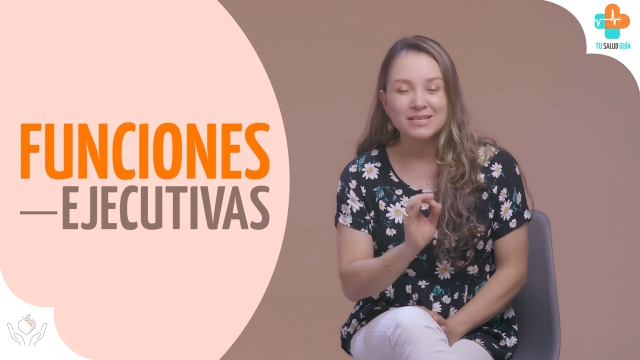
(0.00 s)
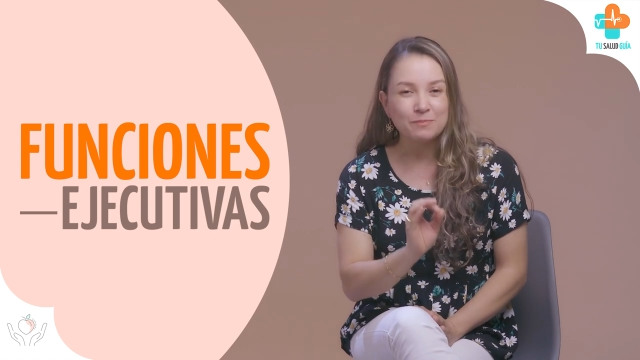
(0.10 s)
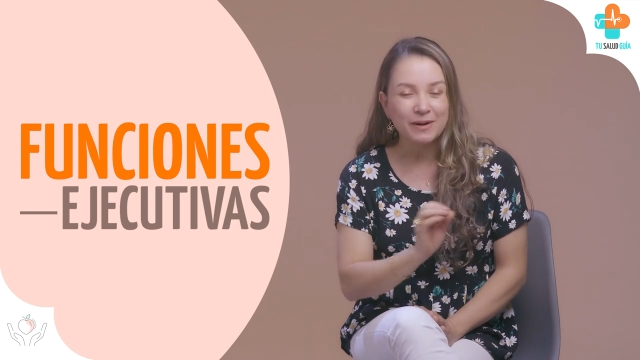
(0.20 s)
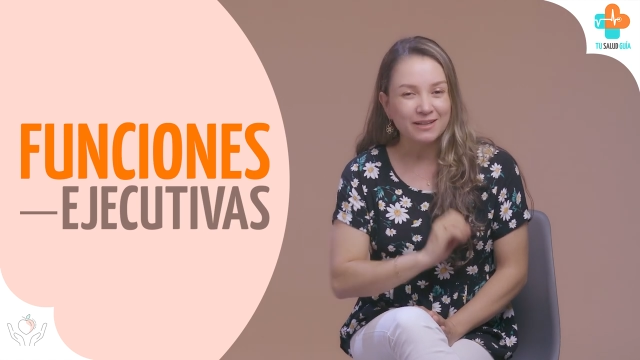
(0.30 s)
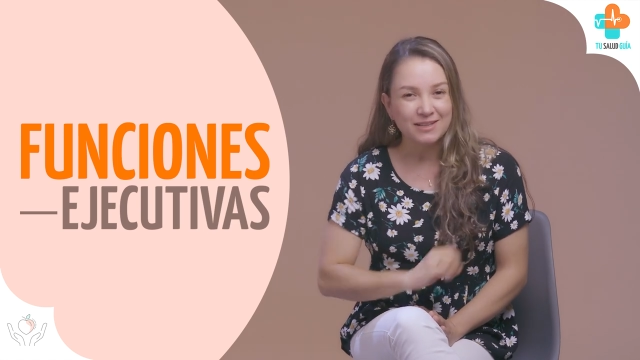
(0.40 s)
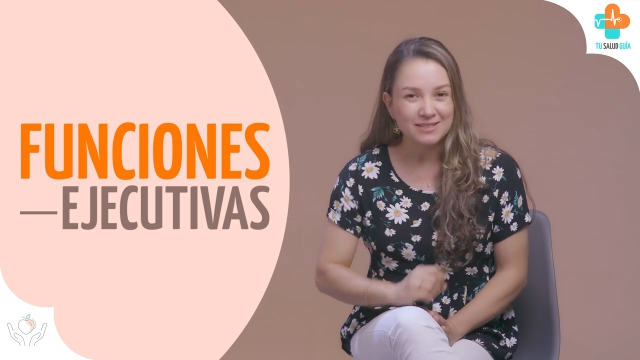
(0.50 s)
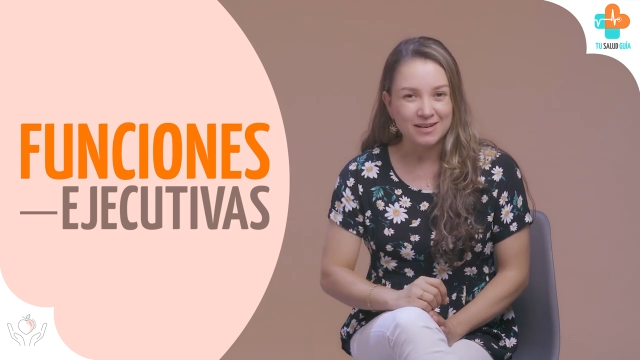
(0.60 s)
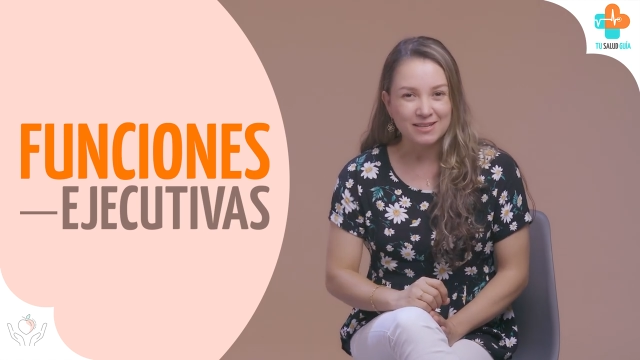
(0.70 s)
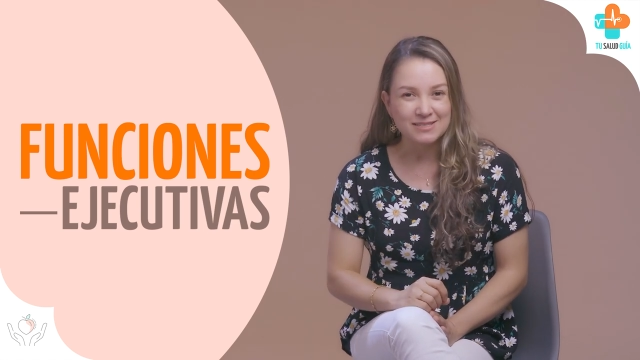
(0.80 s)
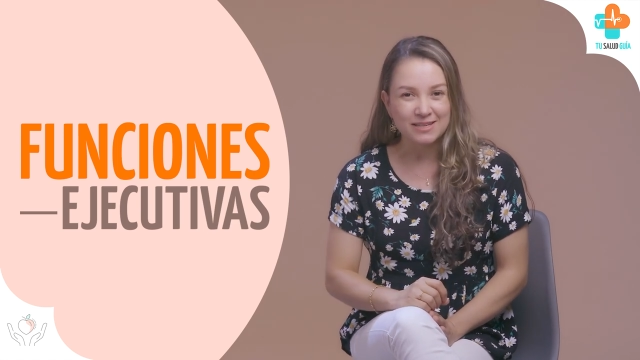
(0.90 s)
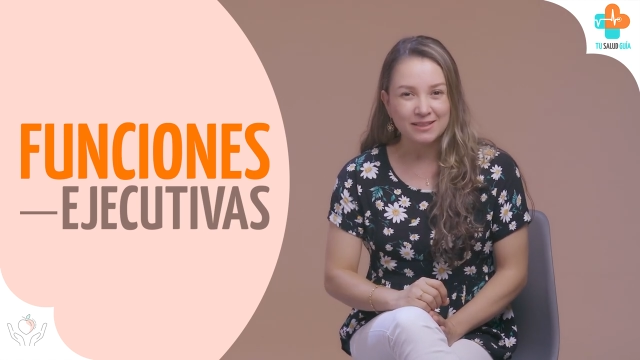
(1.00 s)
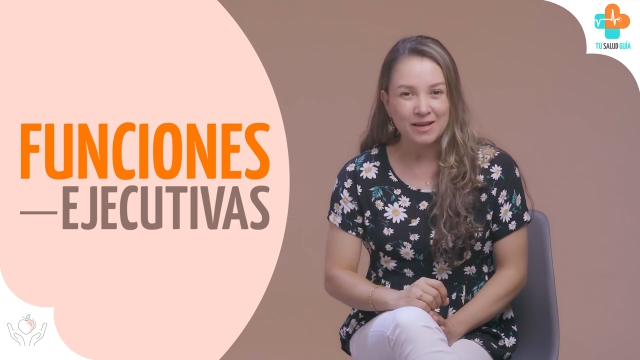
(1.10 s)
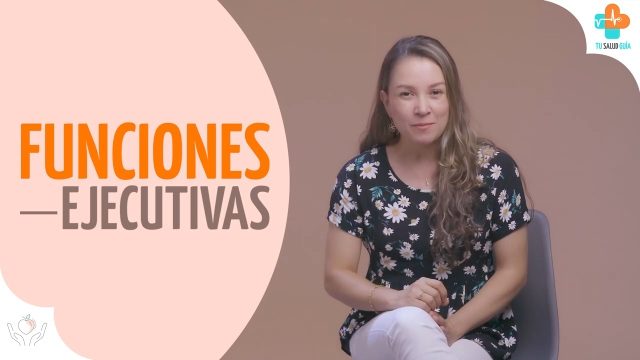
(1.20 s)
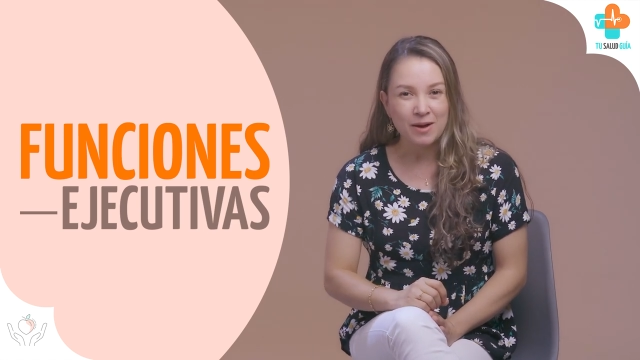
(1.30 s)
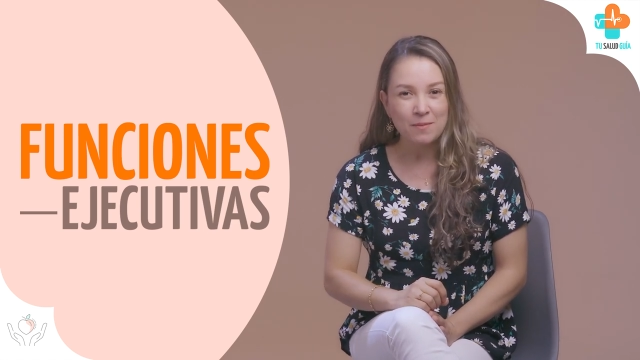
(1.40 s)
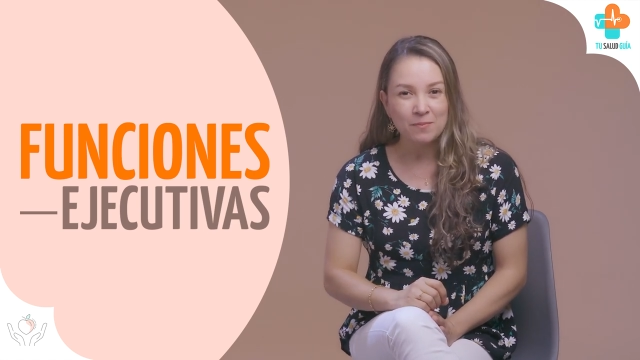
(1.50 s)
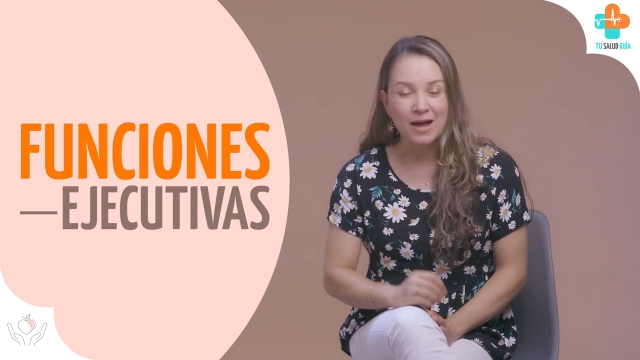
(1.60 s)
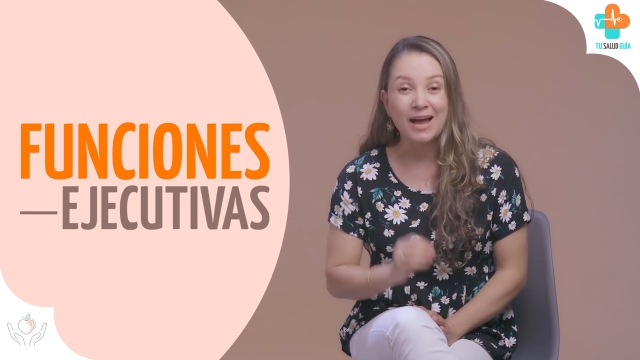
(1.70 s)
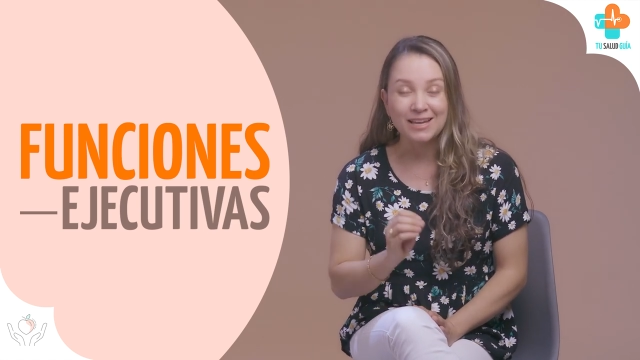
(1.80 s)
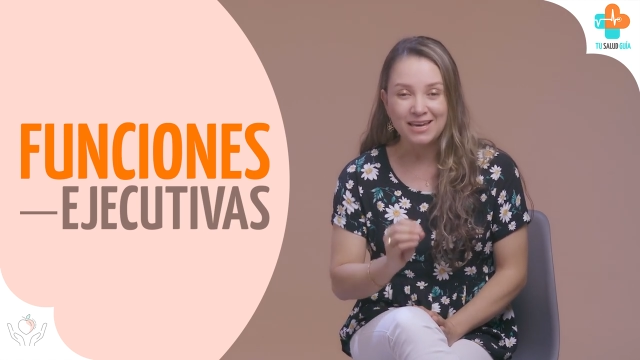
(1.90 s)
expertas en este tema
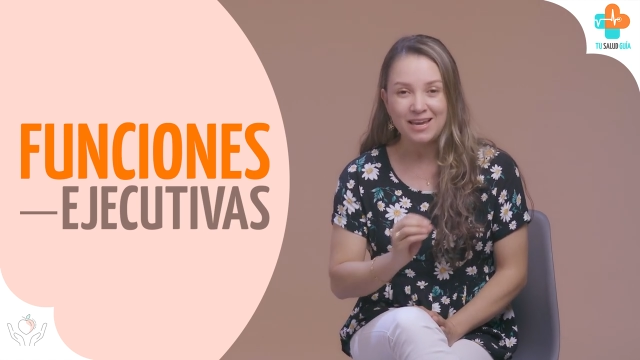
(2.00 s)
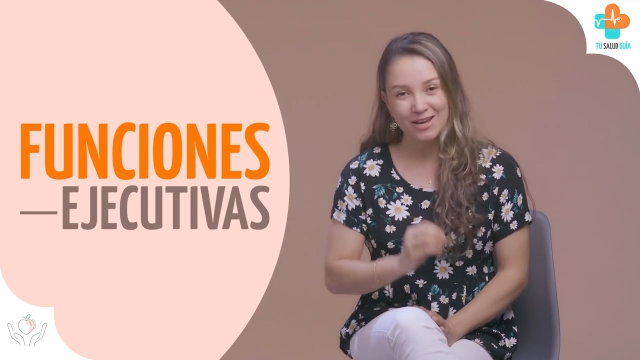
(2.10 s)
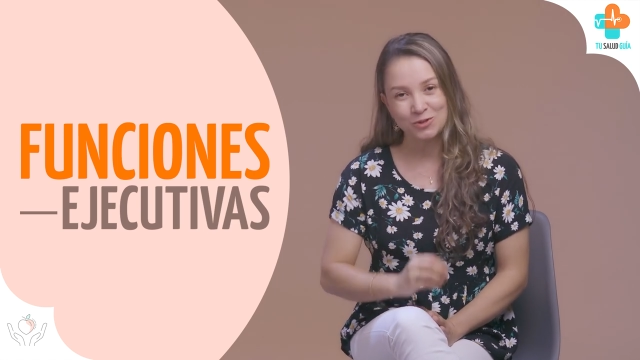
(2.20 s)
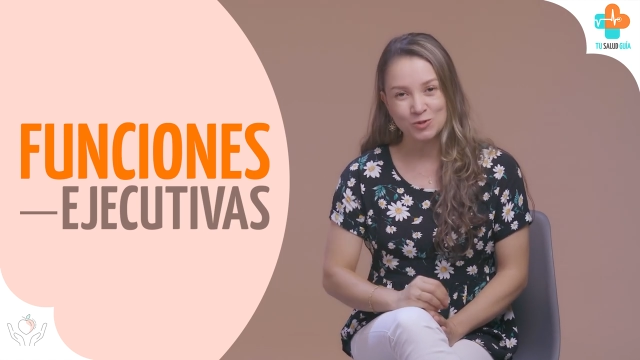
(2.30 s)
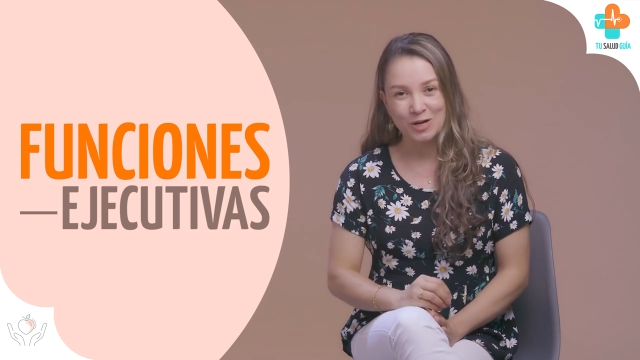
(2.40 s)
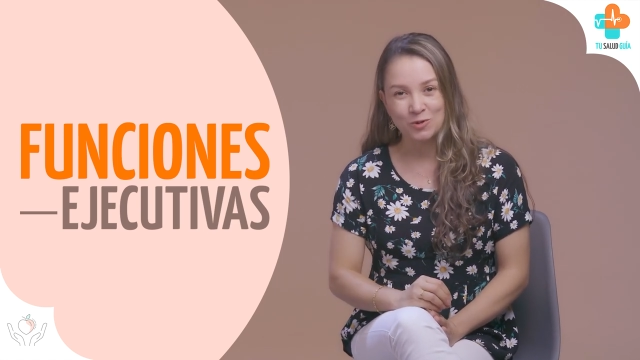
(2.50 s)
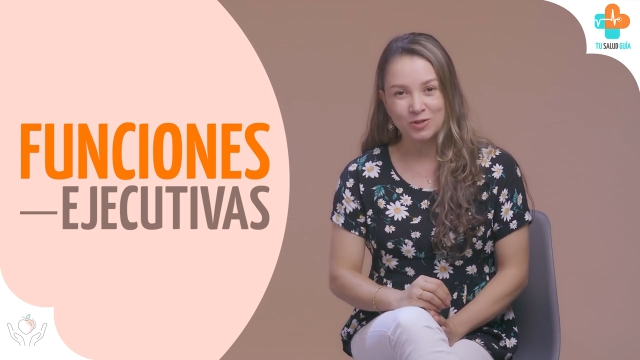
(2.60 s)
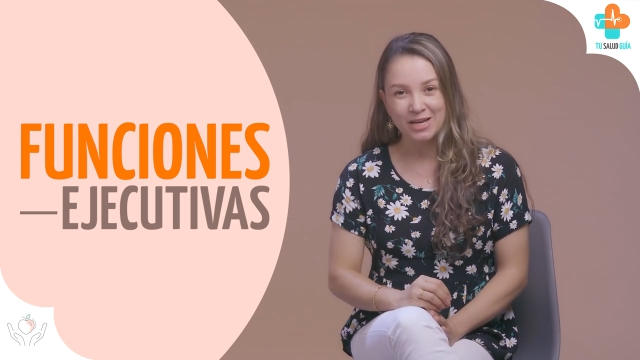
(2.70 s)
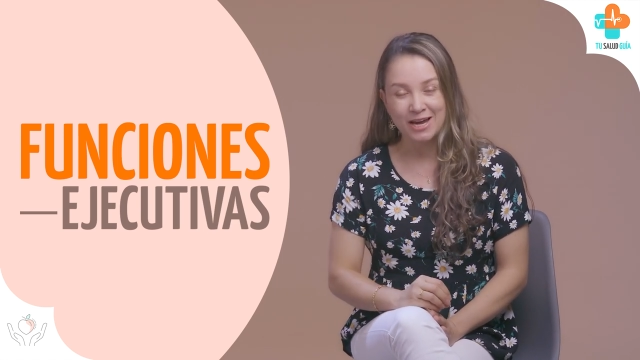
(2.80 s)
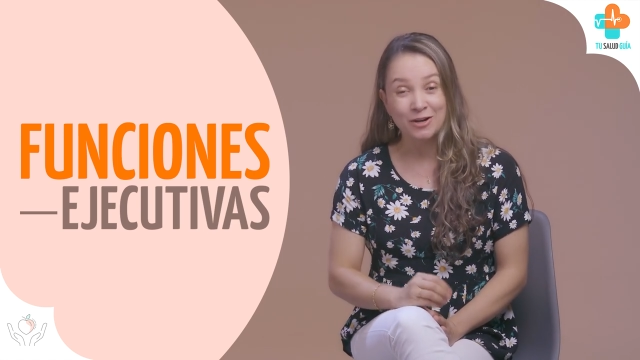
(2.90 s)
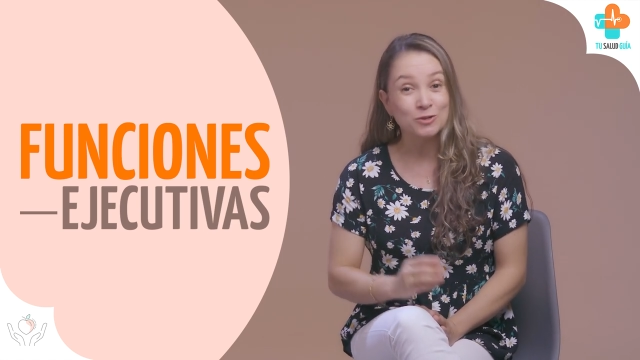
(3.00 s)
aquí en Tu Salud Guía.